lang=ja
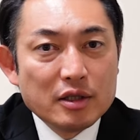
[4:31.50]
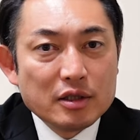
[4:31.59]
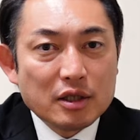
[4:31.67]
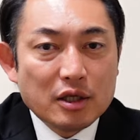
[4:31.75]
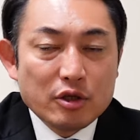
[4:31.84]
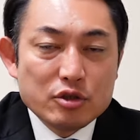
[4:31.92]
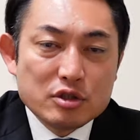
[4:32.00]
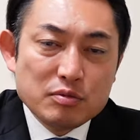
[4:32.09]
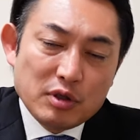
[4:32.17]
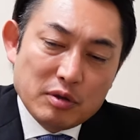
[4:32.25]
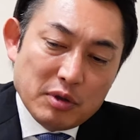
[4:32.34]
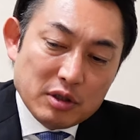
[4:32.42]
だからいつ
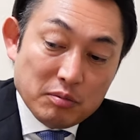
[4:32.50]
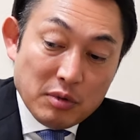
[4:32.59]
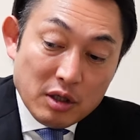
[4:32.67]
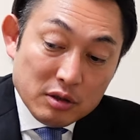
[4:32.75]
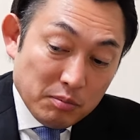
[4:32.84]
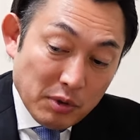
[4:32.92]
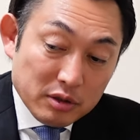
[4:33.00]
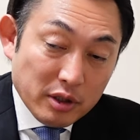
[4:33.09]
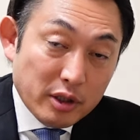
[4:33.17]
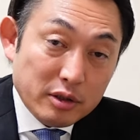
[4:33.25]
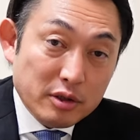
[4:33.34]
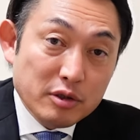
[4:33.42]
までままだま
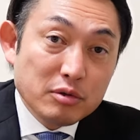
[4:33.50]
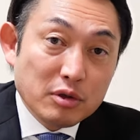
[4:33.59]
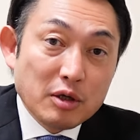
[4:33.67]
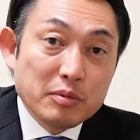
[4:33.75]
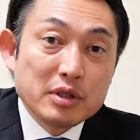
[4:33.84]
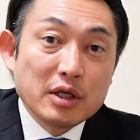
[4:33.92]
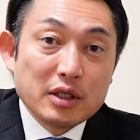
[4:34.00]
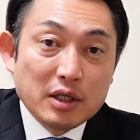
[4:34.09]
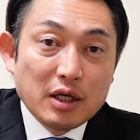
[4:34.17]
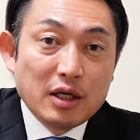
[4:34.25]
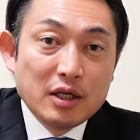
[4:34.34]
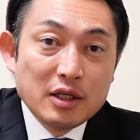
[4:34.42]
たやってんのかみたい
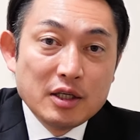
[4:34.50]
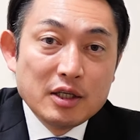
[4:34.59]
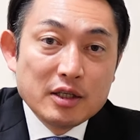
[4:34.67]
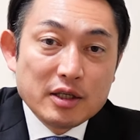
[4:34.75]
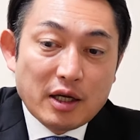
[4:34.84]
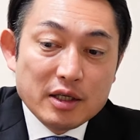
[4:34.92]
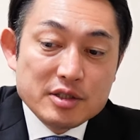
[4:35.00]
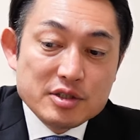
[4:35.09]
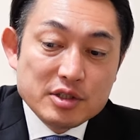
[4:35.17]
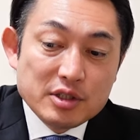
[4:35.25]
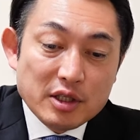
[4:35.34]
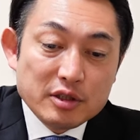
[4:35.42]
な感
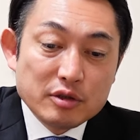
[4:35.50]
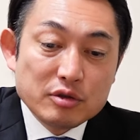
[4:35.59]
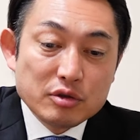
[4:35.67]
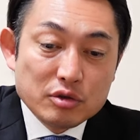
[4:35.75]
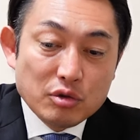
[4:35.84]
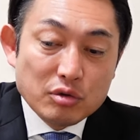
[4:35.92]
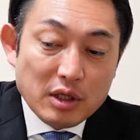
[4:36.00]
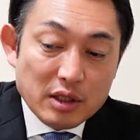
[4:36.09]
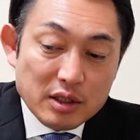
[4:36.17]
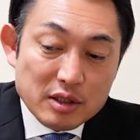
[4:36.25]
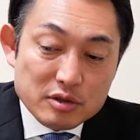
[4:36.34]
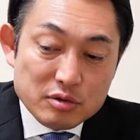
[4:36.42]
じになってくるとだ
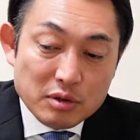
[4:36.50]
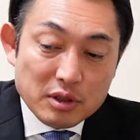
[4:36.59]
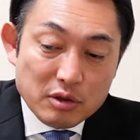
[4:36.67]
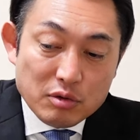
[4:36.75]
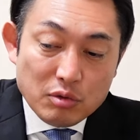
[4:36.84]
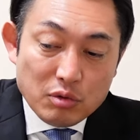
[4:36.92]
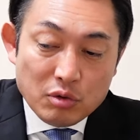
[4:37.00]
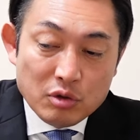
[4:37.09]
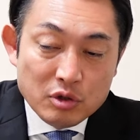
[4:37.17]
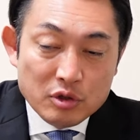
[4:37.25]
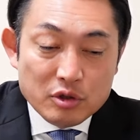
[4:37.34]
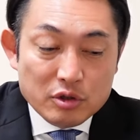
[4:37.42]
んだんそれが
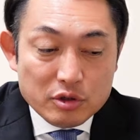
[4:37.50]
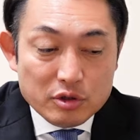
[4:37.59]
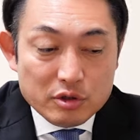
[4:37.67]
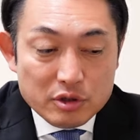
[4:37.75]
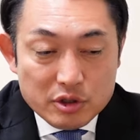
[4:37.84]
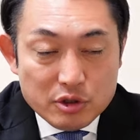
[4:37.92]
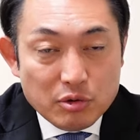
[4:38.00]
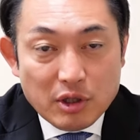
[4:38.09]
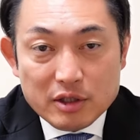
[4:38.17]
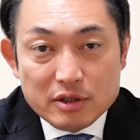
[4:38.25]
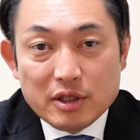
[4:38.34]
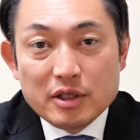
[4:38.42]
こう広
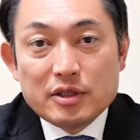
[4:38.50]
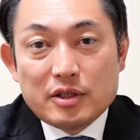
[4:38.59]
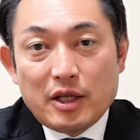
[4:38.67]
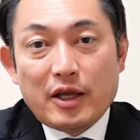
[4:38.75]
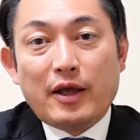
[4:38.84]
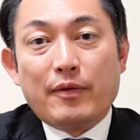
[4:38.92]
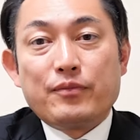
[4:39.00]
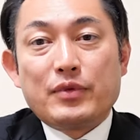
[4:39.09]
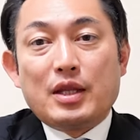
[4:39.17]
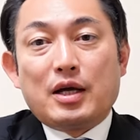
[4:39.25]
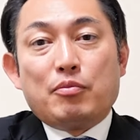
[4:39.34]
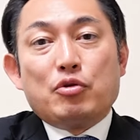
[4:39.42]
がっていって
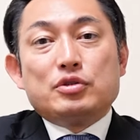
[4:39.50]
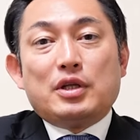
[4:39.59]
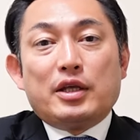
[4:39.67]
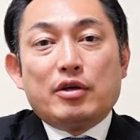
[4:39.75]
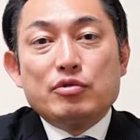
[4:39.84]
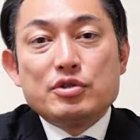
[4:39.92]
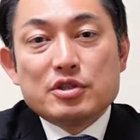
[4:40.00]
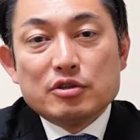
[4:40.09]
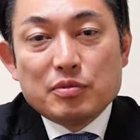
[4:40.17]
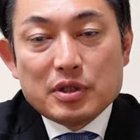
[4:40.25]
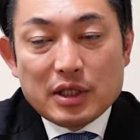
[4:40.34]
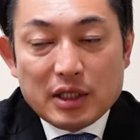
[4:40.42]
なんか僕だけ浮い
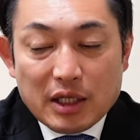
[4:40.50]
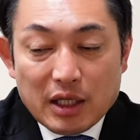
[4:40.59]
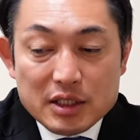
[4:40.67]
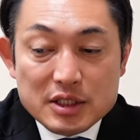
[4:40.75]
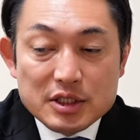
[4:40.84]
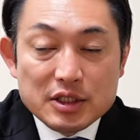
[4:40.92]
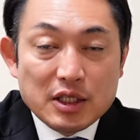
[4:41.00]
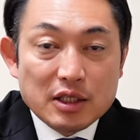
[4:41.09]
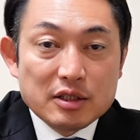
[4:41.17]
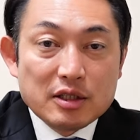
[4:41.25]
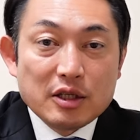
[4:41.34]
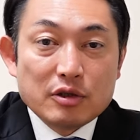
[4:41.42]
ちゃうみたいな感じに
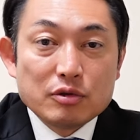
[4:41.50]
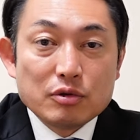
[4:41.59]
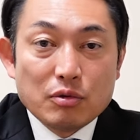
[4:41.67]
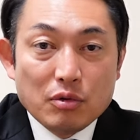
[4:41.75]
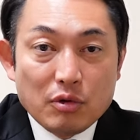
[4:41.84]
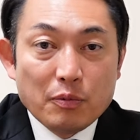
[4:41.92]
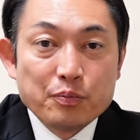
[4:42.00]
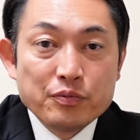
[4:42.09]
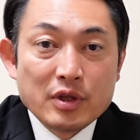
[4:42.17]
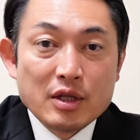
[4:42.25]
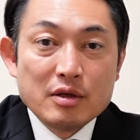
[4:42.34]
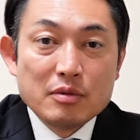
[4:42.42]
なってるのを
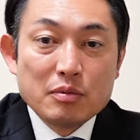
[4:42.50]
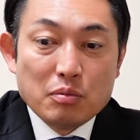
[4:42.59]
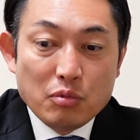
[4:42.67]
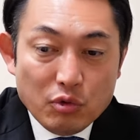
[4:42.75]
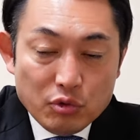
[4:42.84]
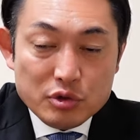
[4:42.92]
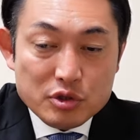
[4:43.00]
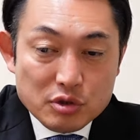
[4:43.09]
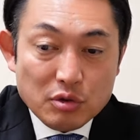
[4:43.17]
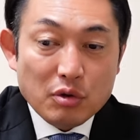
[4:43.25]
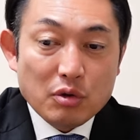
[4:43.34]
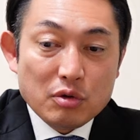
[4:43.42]
もう一
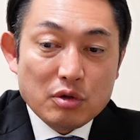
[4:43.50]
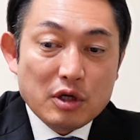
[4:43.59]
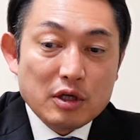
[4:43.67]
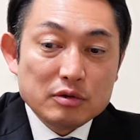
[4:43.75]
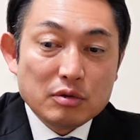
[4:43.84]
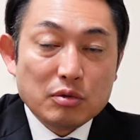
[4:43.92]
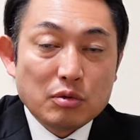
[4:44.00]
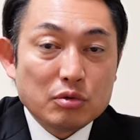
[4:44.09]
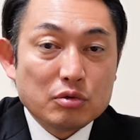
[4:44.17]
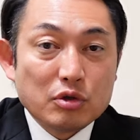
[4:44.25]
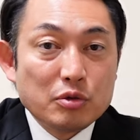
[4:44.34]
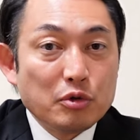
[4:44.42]
度あ
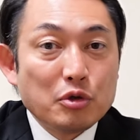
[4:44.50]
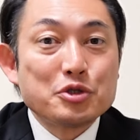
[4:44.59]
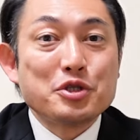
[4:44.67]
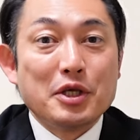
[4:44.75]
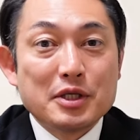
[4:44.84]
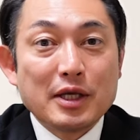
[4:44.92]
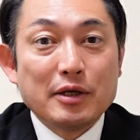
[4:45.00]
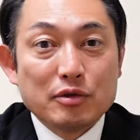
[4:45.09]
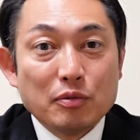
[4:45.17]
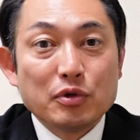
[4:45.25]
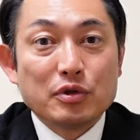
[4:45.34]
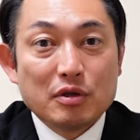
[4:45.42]
の取り戻していきたい
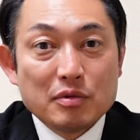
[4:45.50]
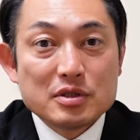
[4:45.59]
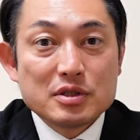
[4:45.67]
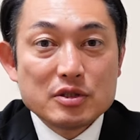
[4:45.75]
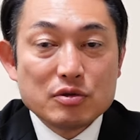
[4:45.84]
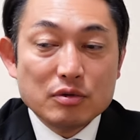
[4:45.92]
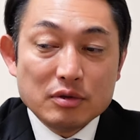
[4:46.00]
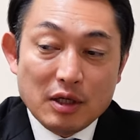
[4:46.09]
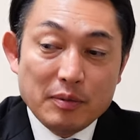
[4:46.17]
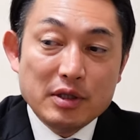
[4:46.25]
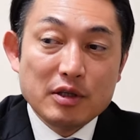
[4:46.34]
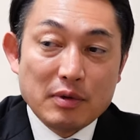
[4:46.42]
と思ってます。でその
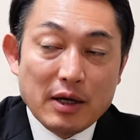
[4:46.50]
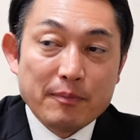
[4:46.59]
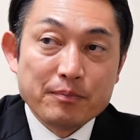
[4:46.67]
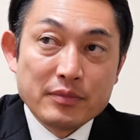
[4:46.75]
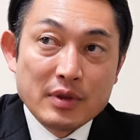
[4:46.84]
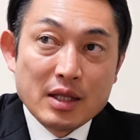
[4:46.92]
ためには